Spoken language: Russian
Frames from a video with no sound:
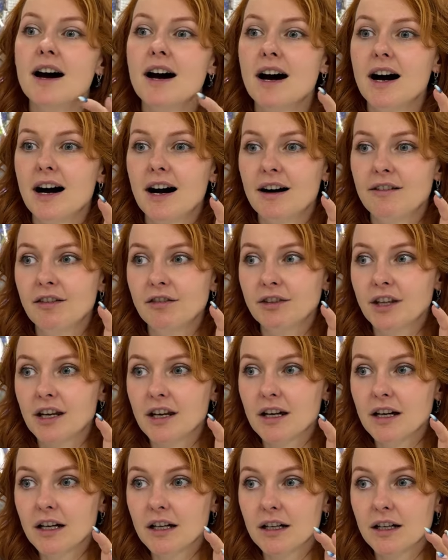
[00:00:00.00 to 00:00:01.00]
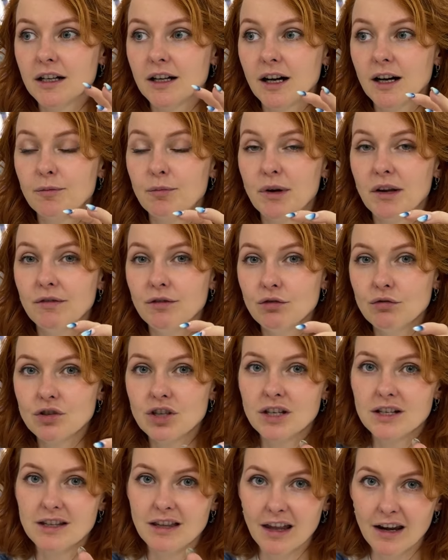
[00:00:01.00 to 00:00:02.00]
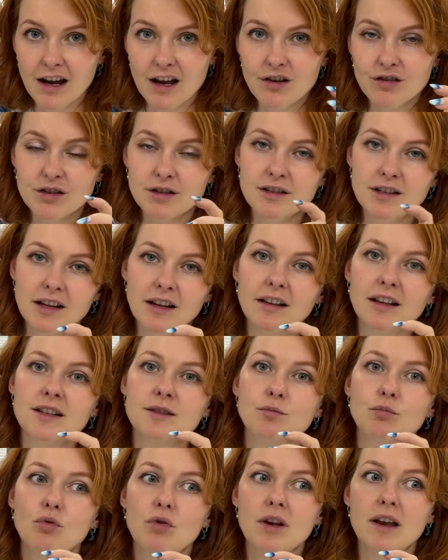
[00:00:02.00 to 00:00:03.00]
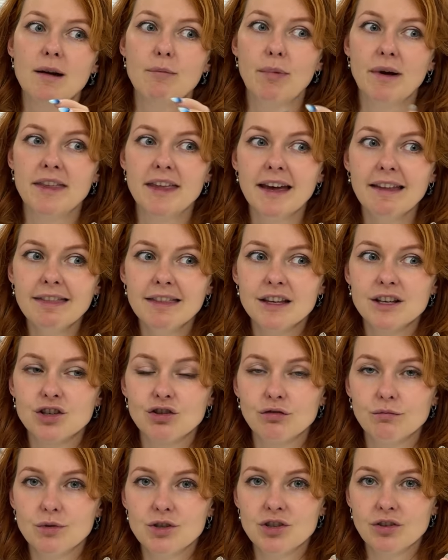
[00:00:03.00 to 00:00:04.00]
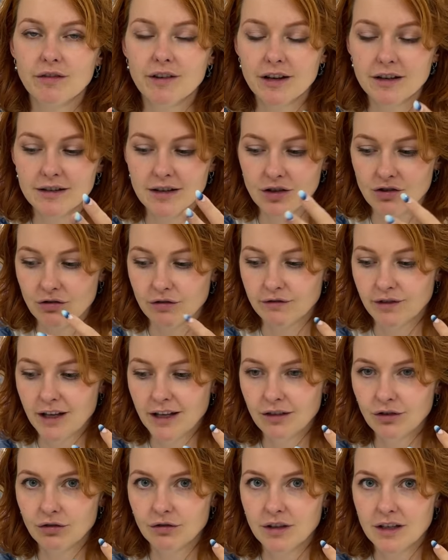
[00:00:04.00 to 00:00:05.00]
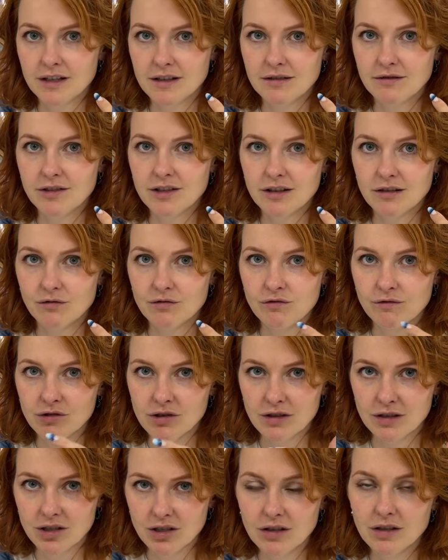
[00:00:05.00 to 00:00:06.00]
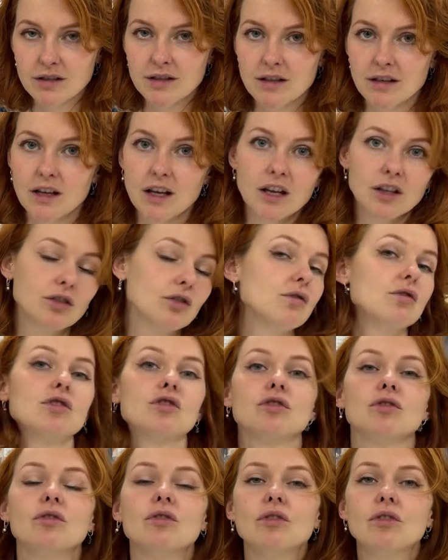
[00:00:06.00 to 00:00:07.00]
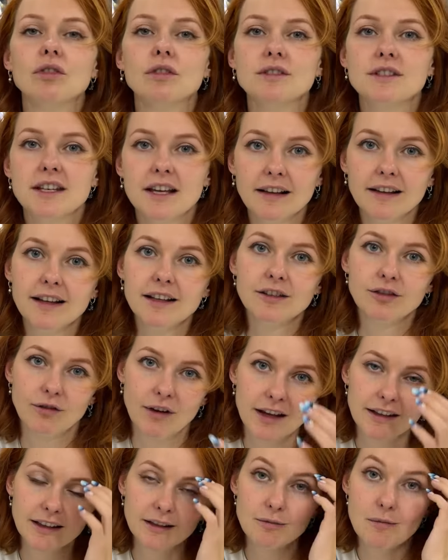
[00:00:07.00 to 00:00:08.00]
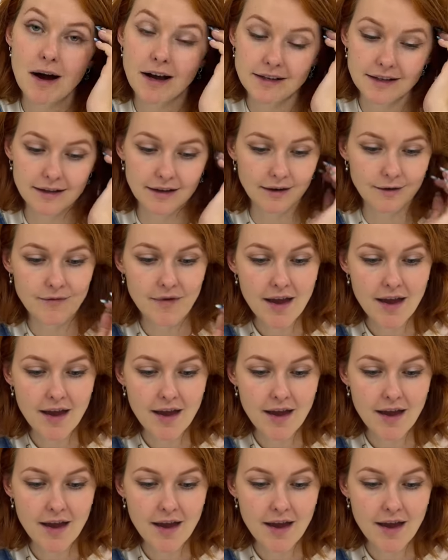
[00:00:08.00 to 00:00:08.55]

А, во-вторых, э, превьюшки стараюсь делать более понятные, чтобы человек зашел в ленту и действительно у него сложилось то, что делает этот мастер.